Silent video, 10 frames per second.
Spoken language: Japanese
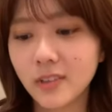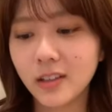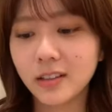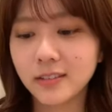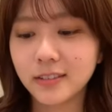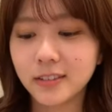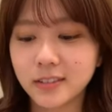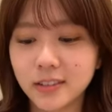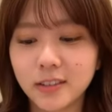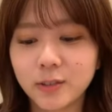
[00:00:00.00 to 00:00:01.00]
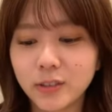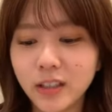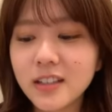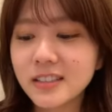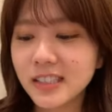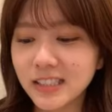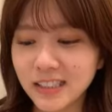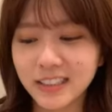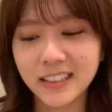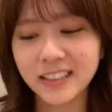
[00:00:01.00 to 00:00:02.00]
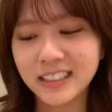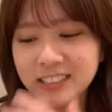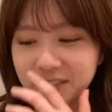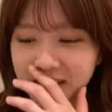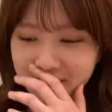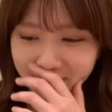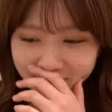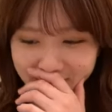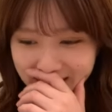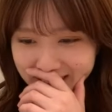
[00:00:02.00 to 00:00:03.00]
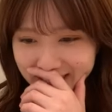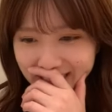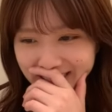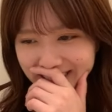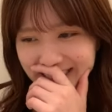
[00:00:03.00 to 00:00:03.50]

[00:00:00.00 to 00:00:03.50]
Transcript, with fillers: えなんかさこんな感じだったっけなぞなぞコーナーって